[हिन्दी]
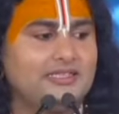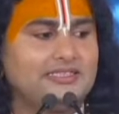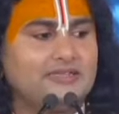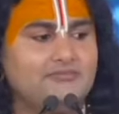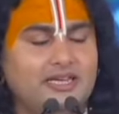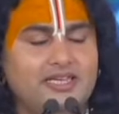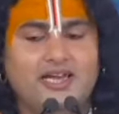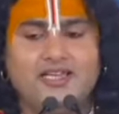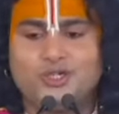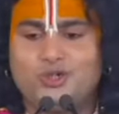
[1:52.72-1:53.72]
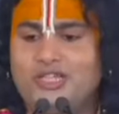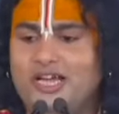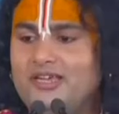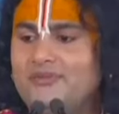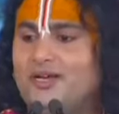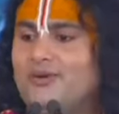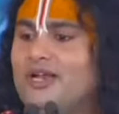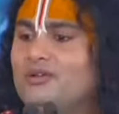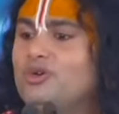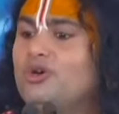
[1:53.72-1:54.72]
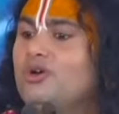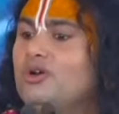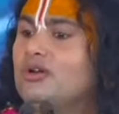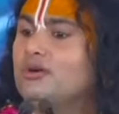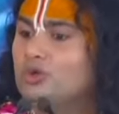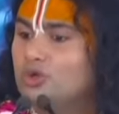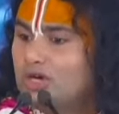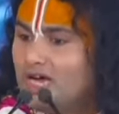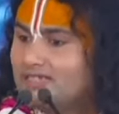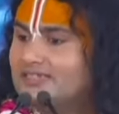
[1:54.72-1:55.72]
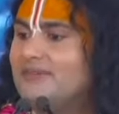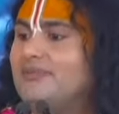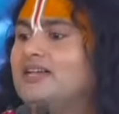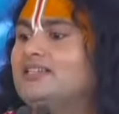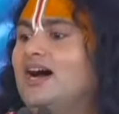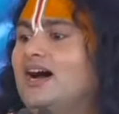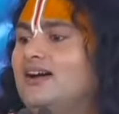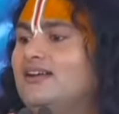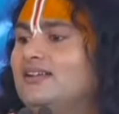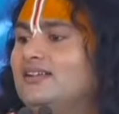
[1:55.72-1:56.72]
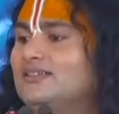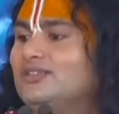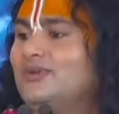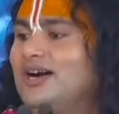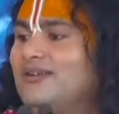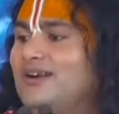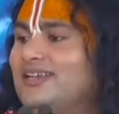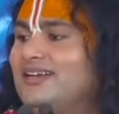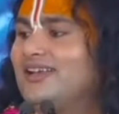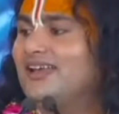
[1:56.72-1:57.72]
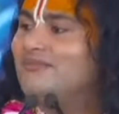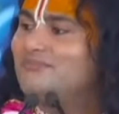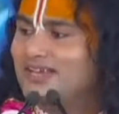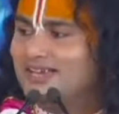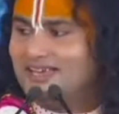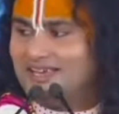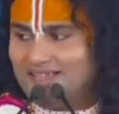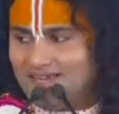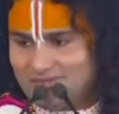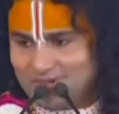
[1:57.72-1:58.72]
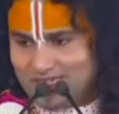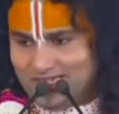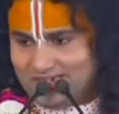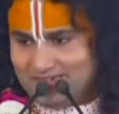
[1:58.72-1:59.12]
जब मैया यशोदा ने भगवान को उखल से बांधा तो भगवान का नाम पड़ गया दामोदर